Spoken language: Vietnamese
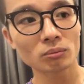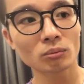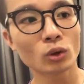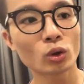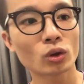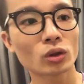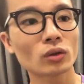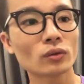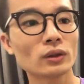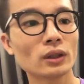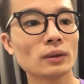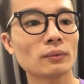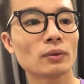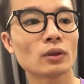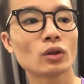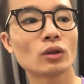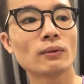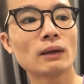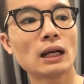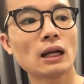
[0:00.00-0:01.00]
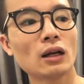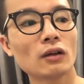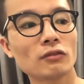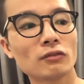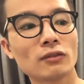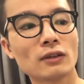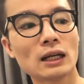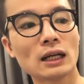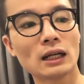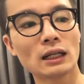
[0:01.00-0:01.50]
Bộ công nghệ
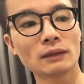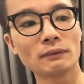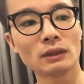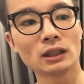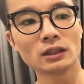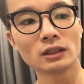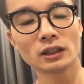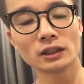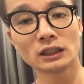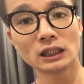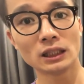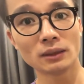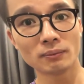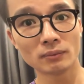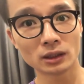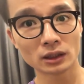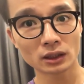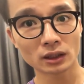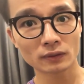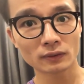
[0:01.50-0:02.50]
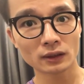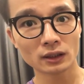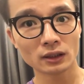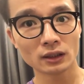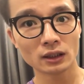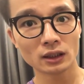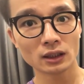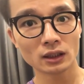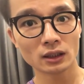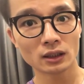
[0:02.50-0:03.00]
Probalock và miếng nhựa chìm ở trong này
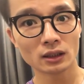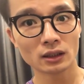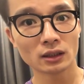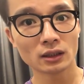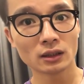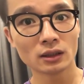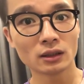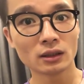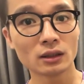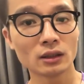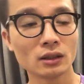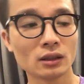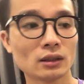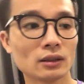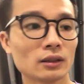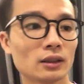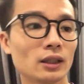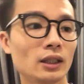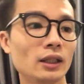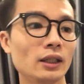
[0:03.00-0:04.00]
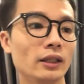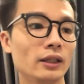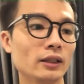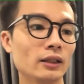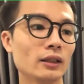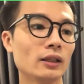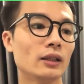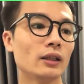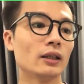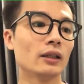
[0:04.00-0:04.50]
nữa. Đấy.
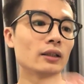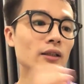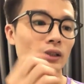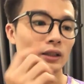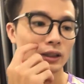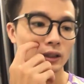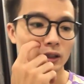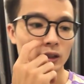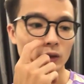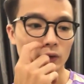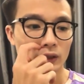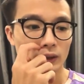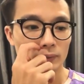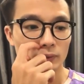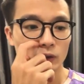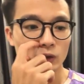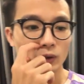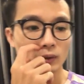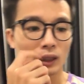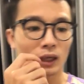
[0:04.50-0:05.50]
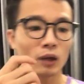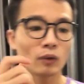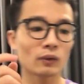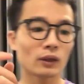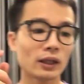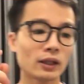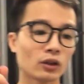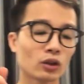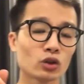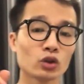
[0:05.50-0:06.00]
Thì công nghệ Probalock
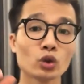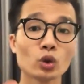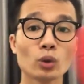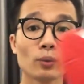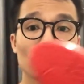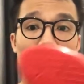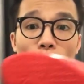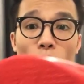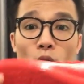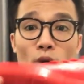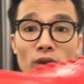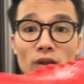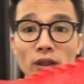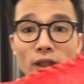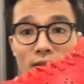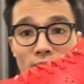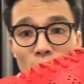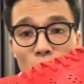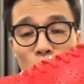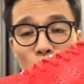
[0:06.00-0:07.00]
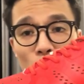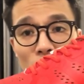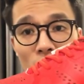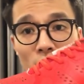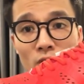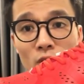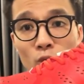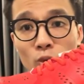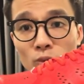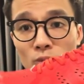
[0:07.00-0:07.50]
này nó giúp ổn định
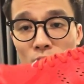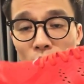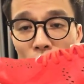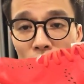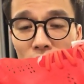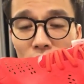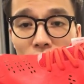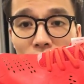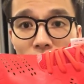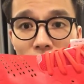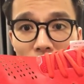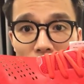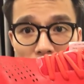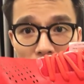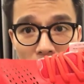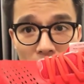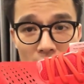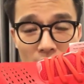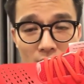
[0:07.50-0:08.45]
như Hùng nói trước ở đây.